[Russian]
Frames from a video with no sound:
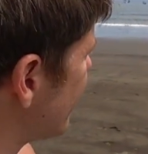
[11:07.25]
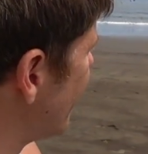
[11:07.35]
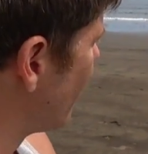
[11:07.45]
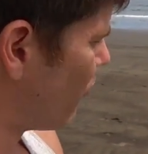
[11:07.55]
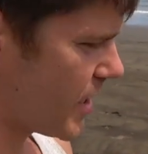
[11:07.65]
И
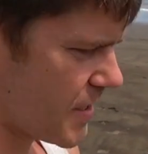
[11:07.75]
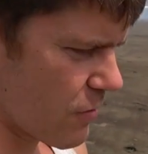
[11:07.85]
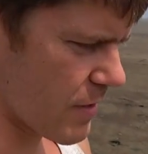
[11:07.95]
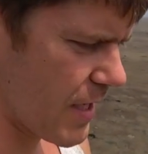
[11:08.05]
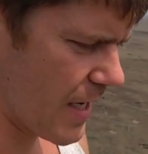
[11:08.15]
вот эти
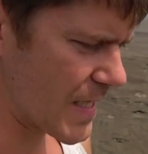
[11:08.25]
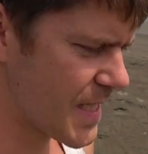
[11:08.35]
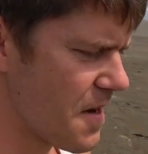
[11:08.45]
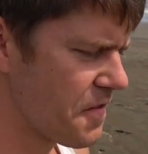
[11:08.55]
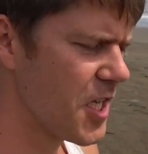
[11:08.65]
вот
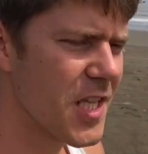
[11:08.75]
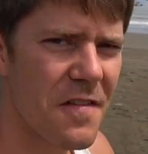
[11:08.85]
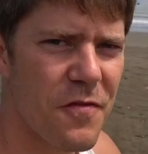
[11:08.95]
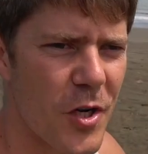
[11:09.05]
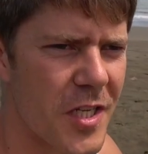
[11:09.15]
островки
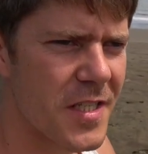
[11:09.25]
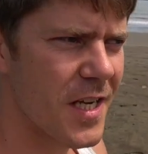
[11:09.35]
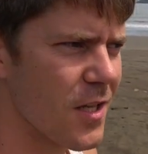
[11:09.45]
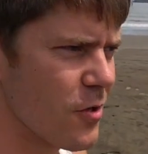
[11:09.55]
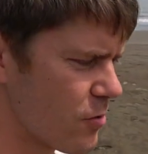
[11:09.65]
на фоне
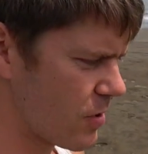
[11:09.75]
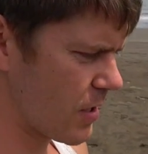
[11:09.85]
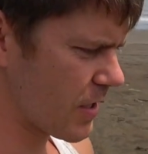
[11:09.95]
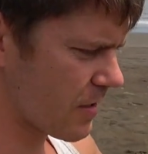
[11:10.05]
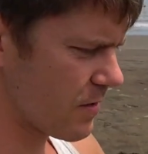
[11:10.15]
делают
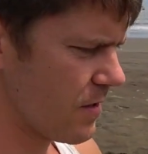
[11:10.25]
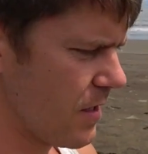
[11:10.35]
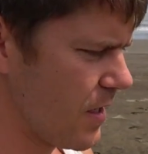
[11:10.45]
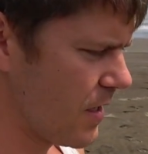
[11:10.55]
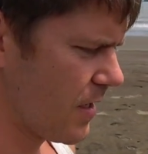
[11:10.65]

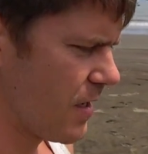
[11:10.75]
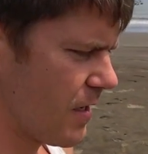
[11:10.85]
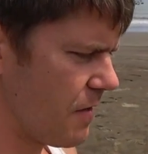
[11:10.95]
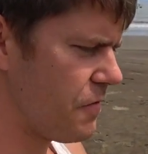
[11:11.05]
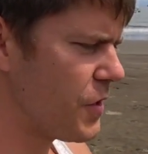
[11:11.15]

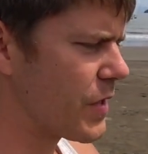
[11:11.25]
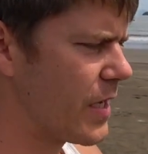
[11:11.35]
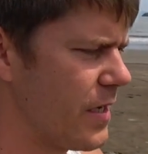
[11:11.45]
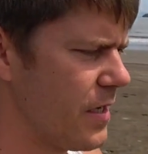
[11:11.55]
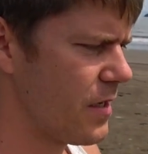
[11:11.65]
э, вид
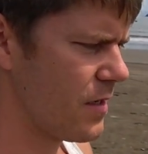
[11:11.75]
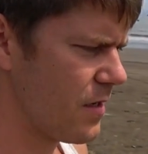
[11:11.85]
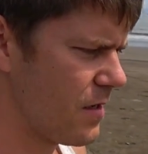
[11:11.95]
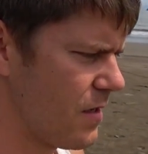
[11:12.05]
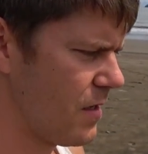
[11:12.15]

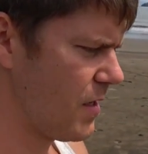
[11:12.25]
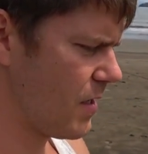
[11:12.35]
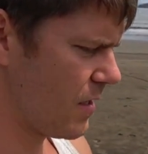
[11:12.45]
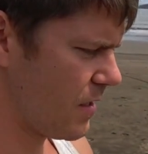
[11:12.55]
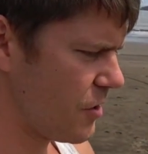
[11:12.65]

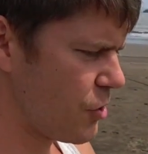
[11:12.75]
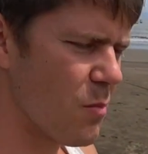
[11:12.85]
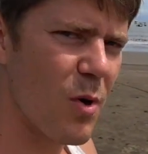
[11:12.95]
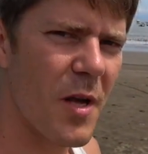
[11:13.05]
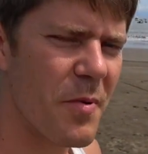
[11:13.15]

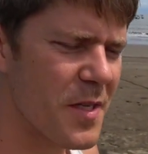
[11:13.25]
еще более